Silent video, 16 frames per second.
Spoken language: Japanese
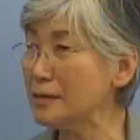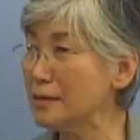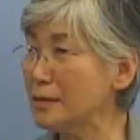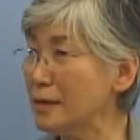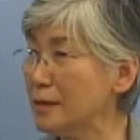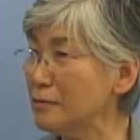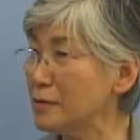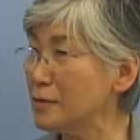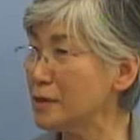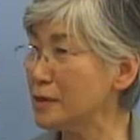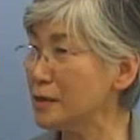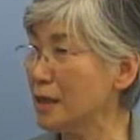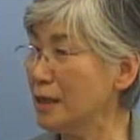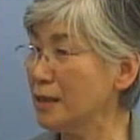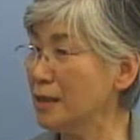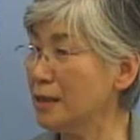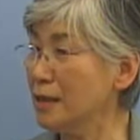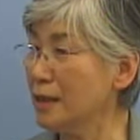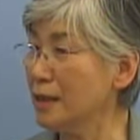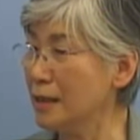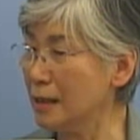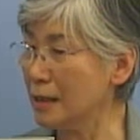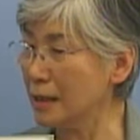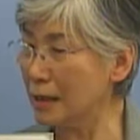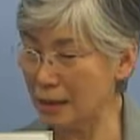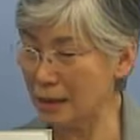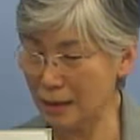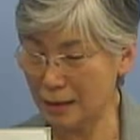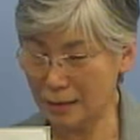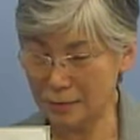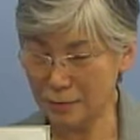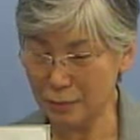すかね文化財を使い
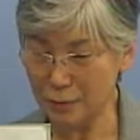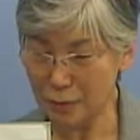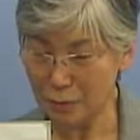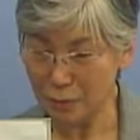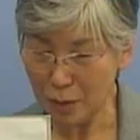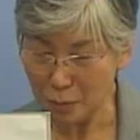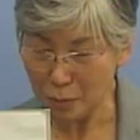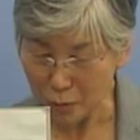ながら、